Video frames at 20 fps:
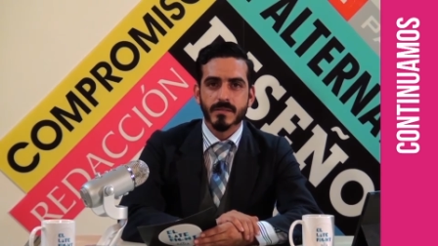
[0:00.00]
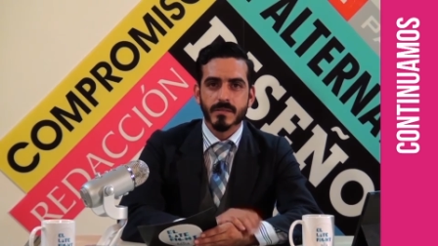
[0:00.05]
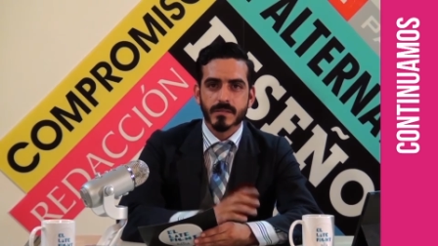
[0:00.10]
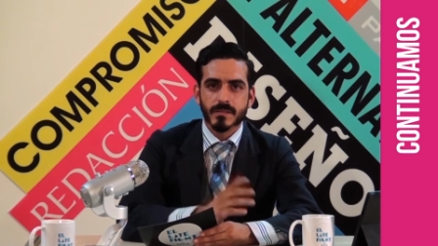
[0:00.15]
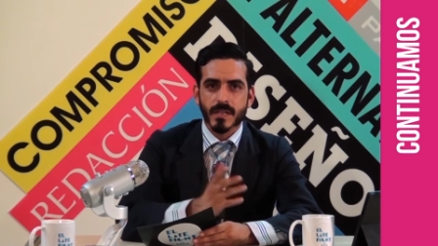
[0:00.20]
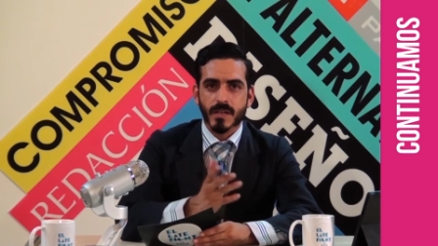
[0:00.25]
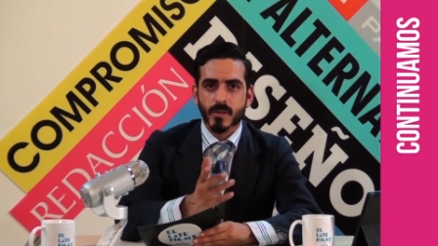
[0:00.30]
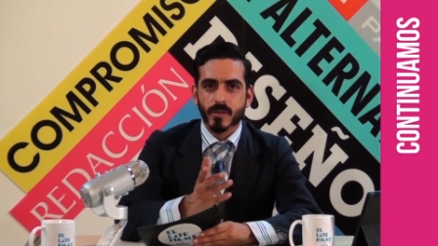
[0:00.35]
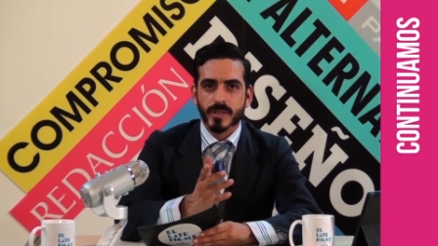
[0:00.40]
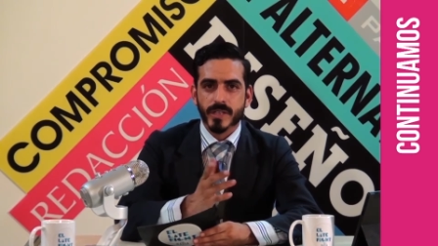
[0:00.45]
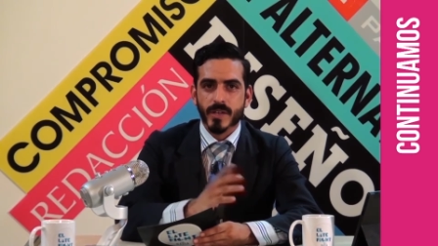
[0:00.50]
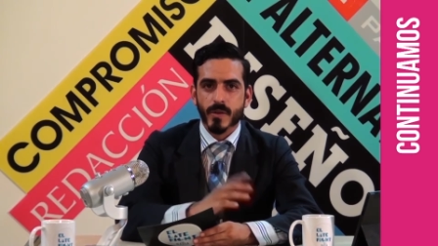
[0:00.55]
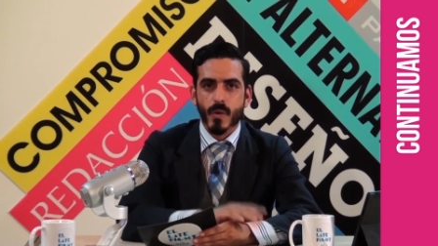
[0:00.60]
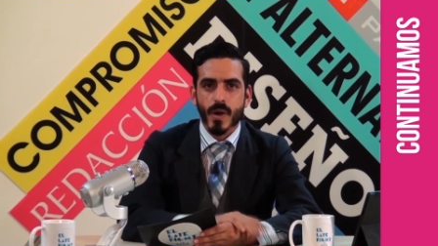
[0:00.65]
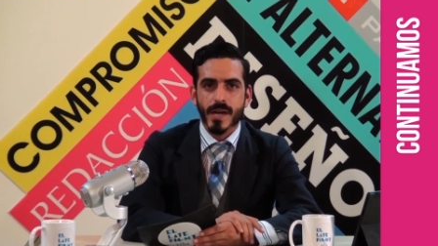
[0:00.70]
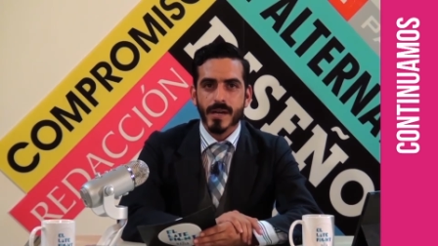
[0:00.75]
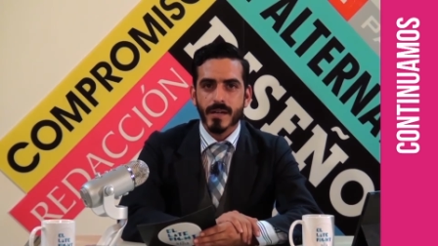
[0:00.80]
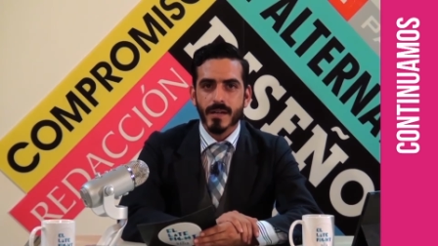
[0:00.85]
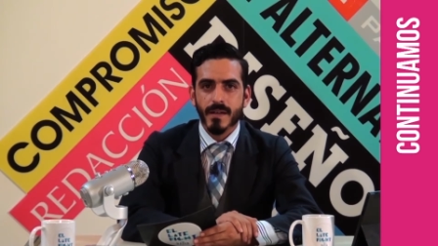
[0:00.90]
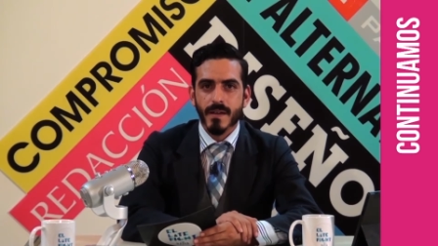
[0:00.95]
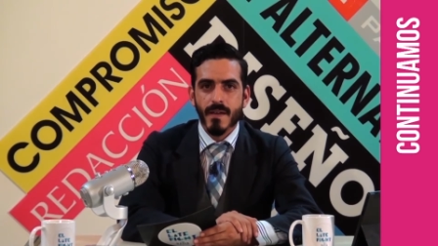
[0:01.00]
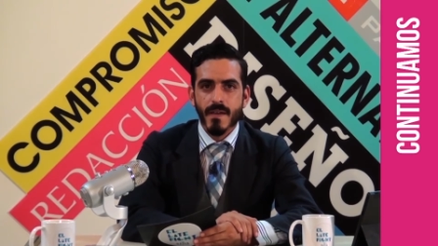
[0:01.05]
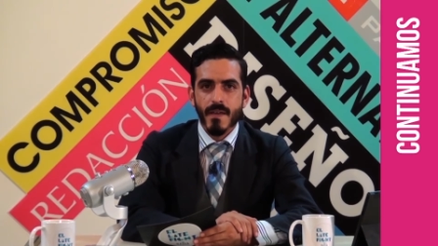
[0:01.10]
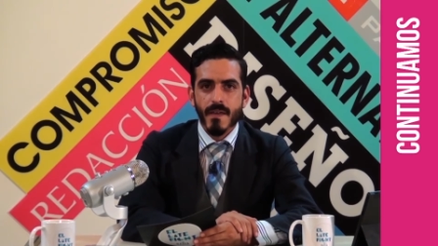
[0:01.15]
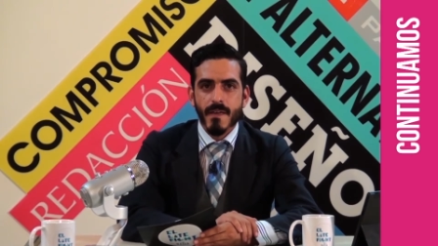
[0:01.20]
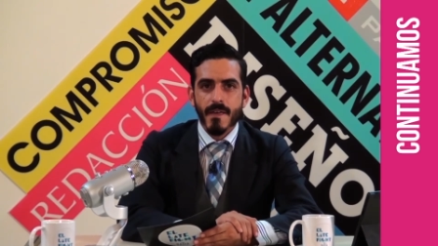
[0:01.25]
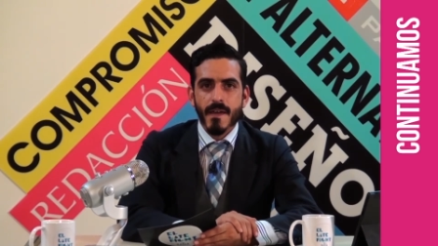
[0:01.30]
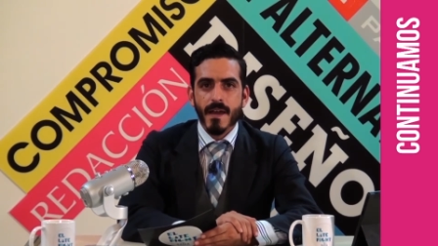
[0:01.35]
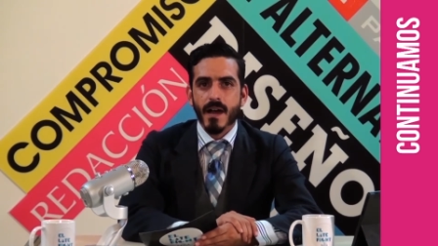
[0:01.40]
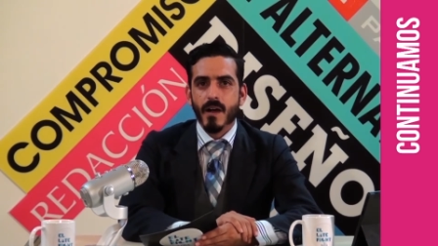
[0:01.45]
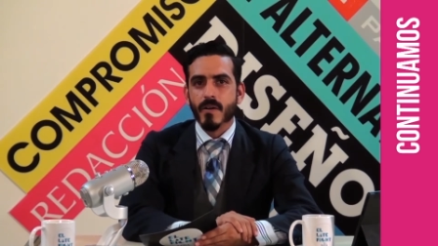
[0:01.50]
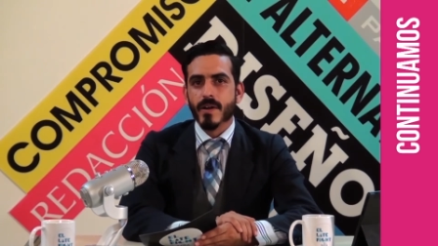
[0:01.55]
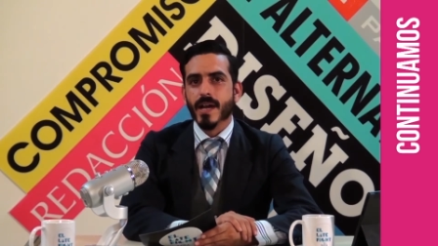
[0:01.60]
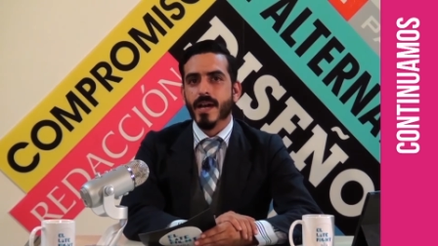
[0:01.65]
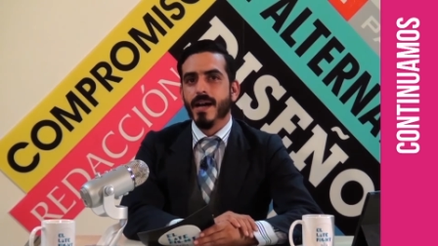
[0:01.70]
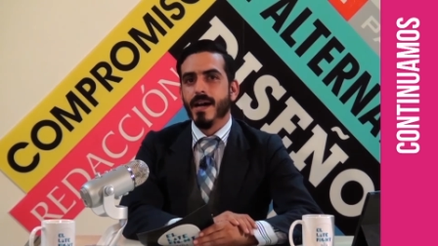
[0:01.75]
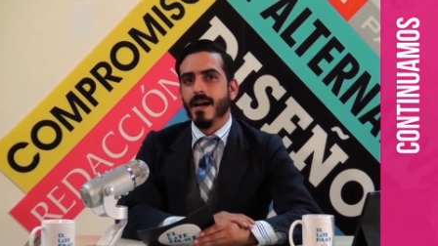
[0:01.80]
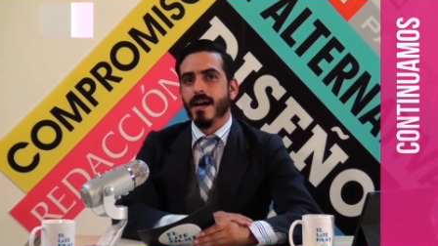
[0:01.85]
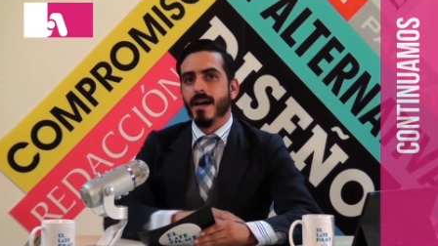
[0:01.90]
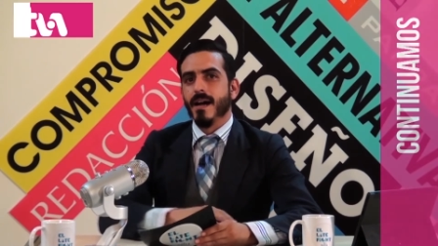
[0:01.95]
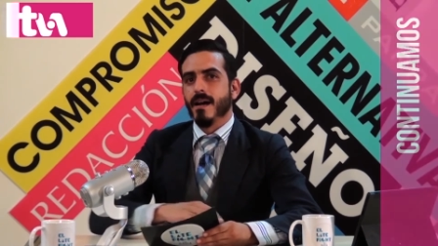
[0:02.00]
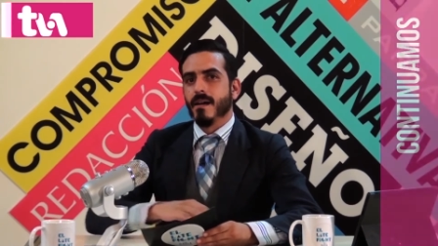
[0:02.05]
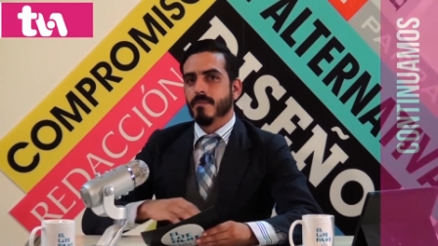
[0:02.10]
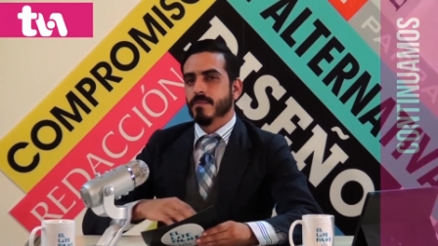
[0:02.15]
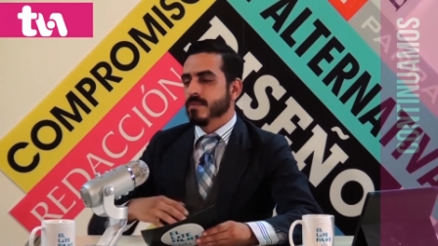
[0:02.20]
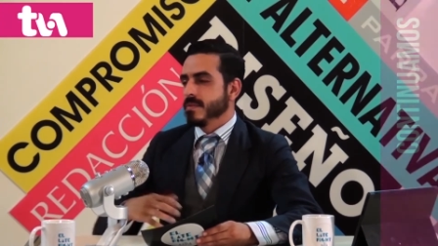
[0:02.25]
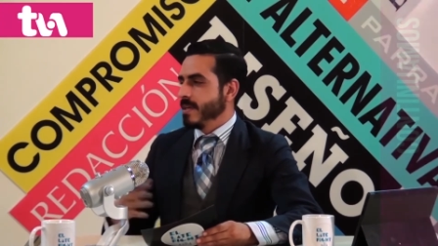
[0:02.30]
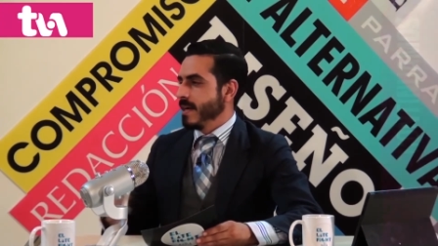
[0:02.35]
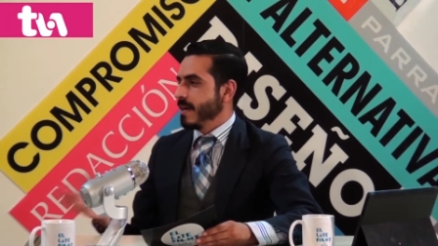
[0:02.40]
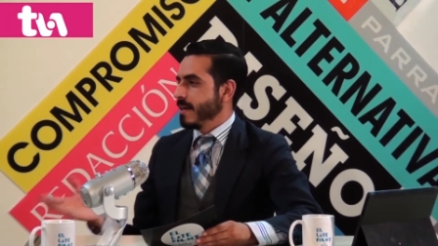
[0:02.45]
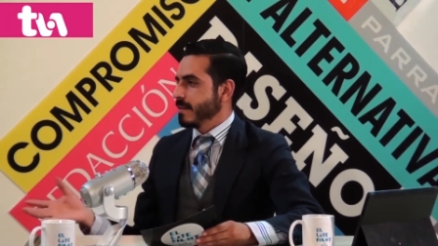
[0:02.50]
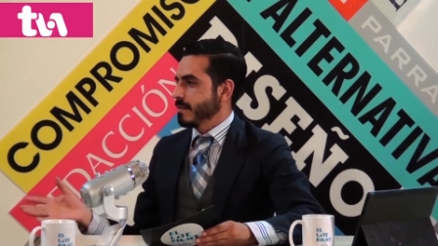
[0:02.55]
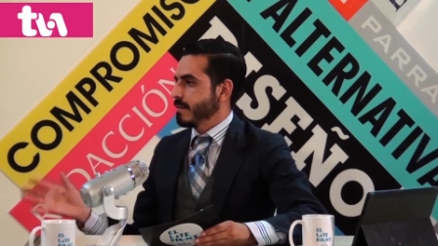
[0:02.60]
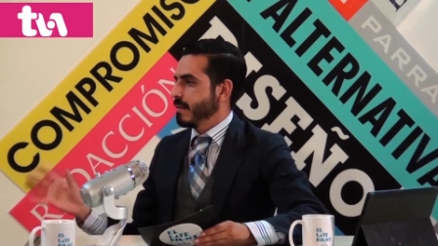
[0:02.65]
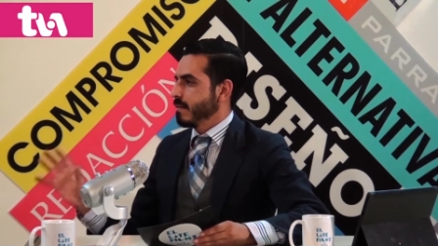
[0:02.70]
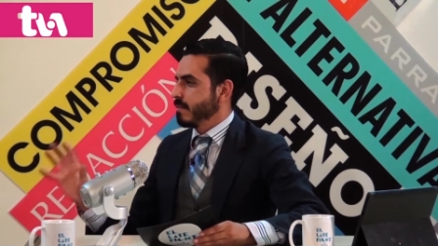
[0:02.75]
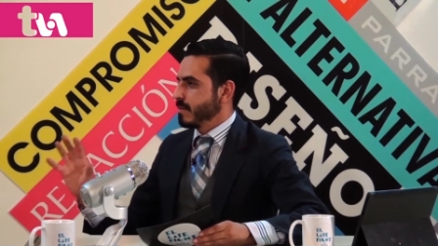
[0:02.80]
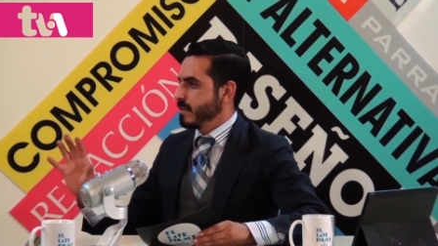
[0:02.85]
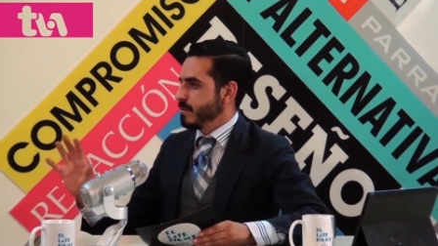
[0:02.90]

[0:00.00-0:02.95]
Vamos a continuar. Ahora ya te